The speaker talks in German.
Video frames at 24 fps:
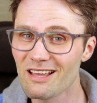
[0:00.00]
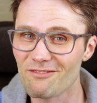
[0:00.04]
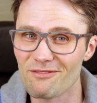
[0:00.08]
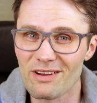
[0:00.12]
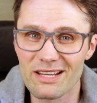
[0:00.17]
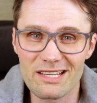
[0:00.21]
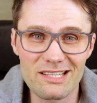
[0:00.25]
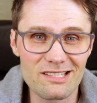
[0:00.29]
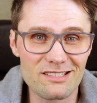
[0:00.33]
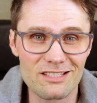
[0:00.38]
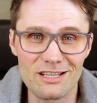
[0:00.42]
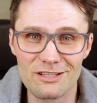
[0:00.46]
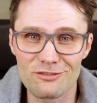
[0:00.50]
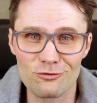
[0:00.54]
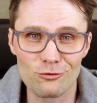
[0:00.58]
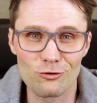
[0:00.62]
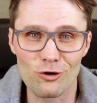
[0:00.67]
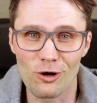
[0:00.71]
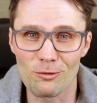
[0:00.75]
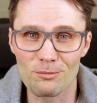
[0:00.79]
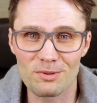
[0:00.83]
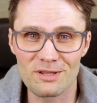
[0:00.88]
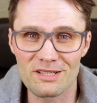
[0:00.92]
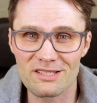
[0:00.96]
Wenn es dir zu
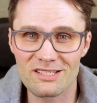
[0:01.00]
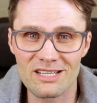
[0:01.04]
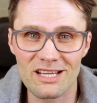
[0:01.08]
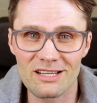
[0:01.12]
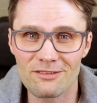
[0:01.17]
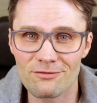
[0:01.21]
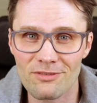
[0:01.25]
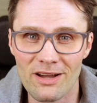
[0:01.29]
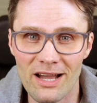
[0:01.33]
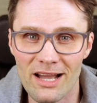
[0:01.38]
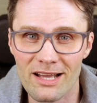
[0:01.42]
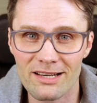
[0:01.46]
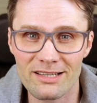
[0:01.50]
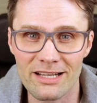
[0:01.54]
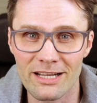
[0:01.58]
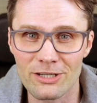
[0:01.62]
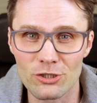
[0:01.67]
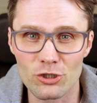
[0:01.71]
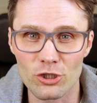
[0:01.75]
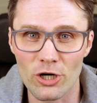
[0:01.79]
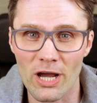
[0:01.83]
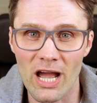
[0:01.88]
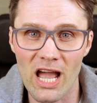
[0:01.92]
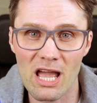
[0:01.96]
kompliziert war,
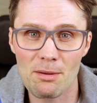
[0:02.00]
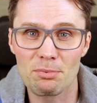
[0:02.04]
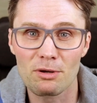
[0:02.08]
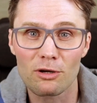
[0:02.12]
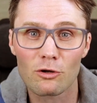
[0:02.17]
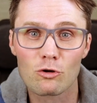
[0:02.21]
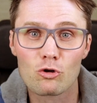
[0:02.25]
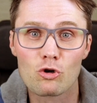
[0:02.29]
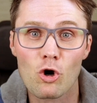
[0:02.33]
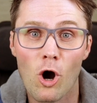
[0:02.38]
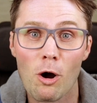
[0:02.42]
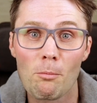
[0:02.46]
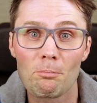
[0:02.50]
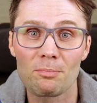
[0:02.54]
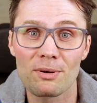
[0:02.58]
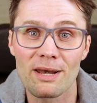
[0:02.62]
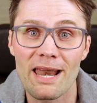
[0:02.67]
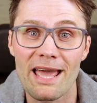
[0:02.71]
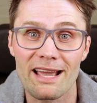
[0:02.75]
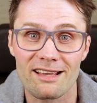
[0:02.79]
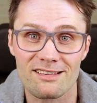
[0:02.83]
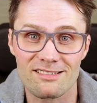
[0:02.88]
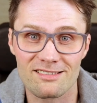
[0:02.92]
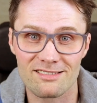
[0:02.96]
dann schreib
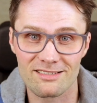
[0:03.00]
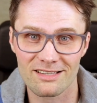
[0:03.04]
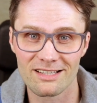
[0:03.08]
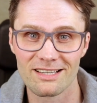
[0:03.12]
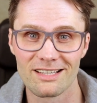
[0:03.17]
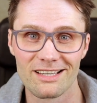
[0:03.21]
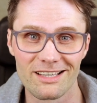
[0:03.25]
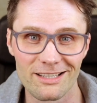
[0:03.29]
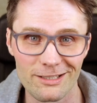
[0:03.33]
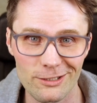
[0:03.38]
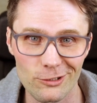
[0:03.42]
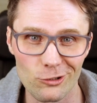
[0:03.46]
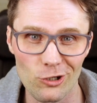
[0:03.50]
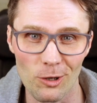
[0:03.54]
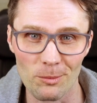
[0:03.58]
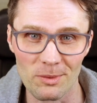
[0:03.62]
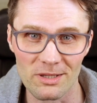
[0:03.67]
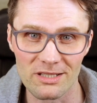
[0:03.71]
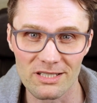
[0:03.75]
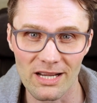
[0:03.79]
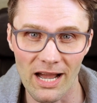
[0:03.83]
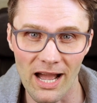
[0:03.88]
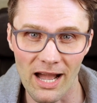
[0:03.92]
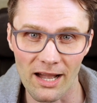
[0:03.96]
komplex in die
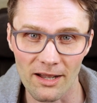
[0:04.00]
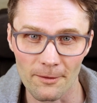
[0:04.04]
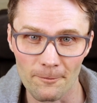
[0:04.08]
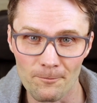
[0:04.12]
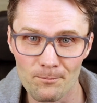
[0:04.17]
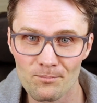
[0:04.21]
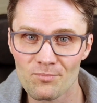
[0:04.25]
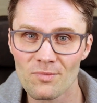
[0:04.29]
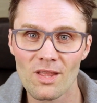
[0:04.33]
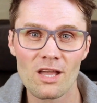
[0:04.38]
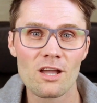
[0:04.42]
Kommentare.